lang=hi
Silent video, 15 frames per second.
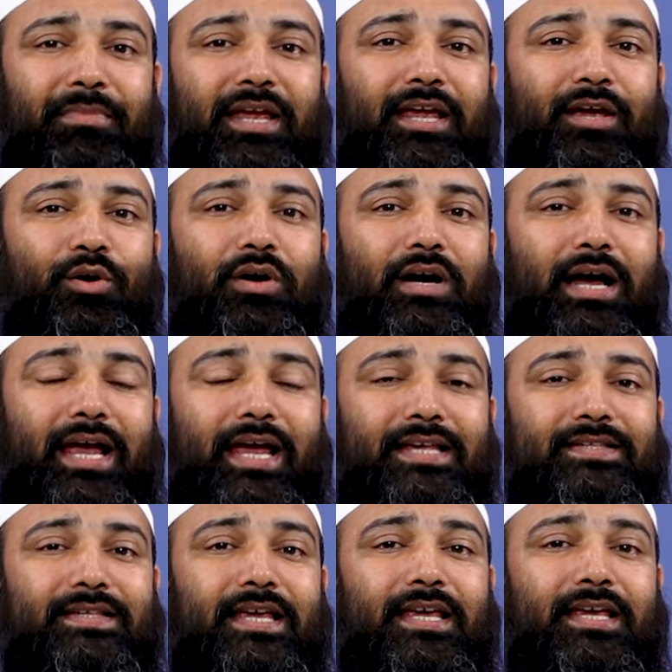में
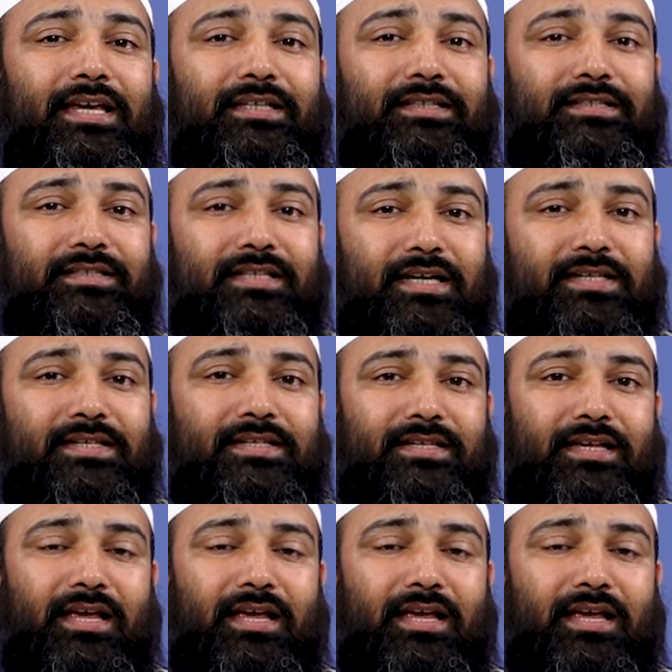ऐसे ही दस